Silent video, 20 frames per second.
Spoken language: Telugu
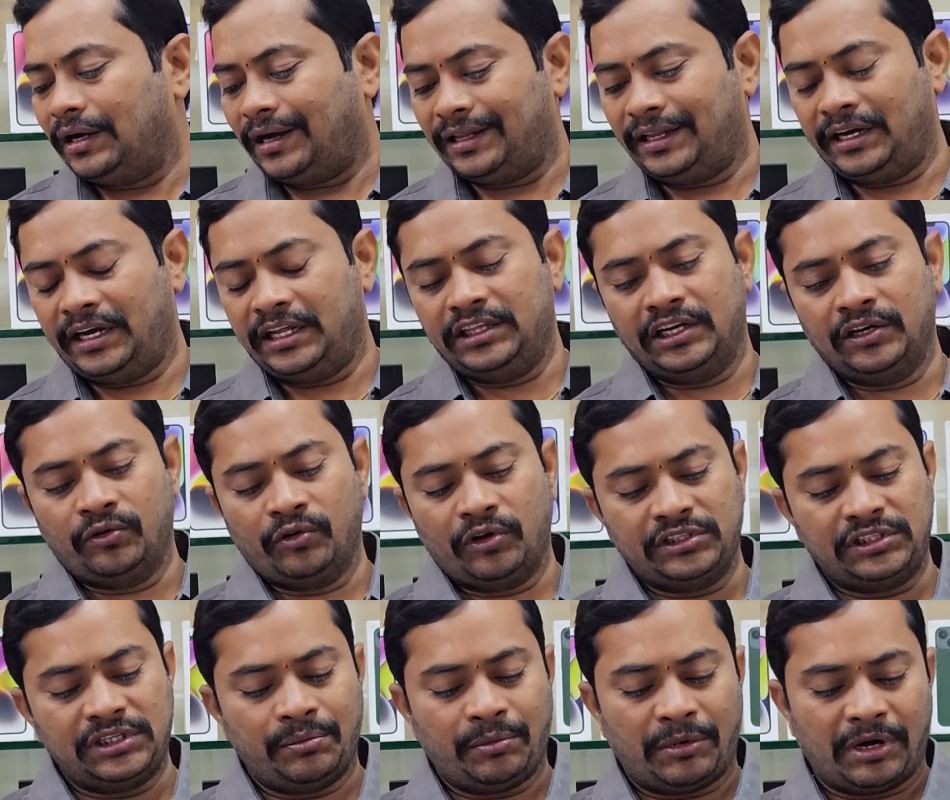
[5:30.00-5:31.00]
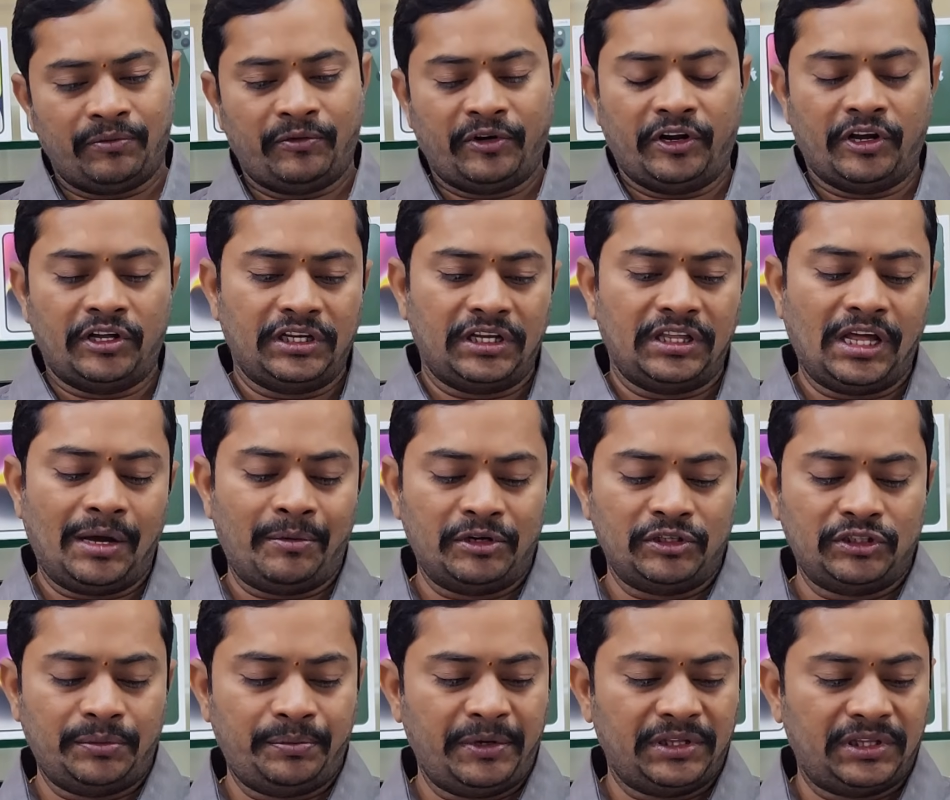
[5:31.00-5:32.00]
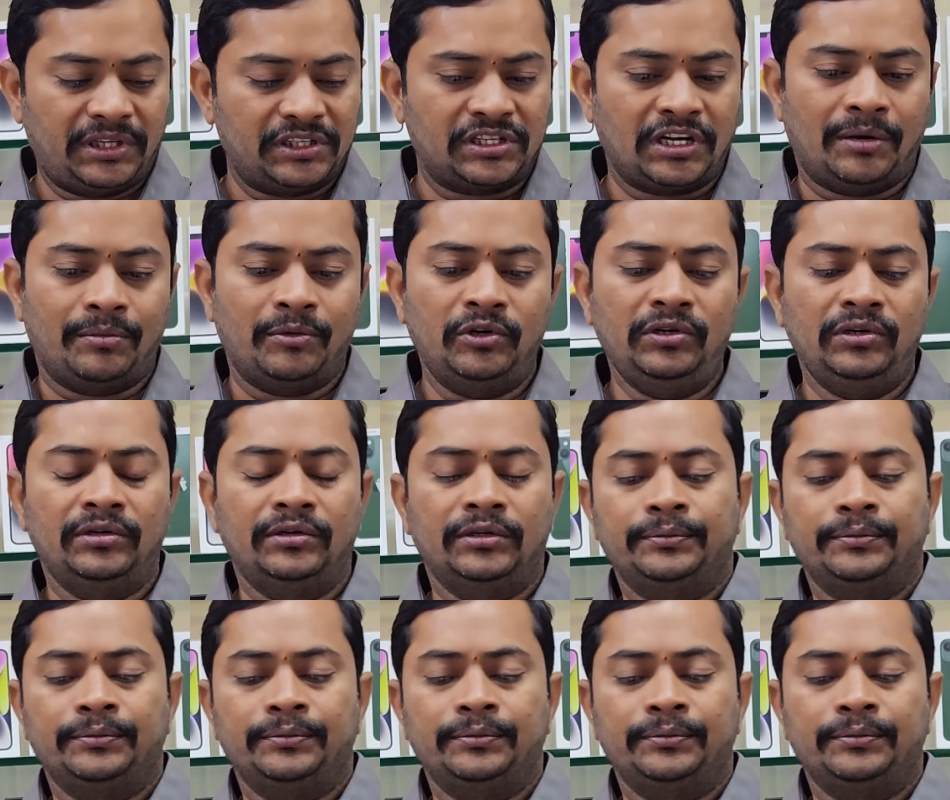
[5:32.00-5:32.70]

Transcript: అదండి దీని గురించి మనం వీడియో తీద్దామని చెప్పి తీసినాము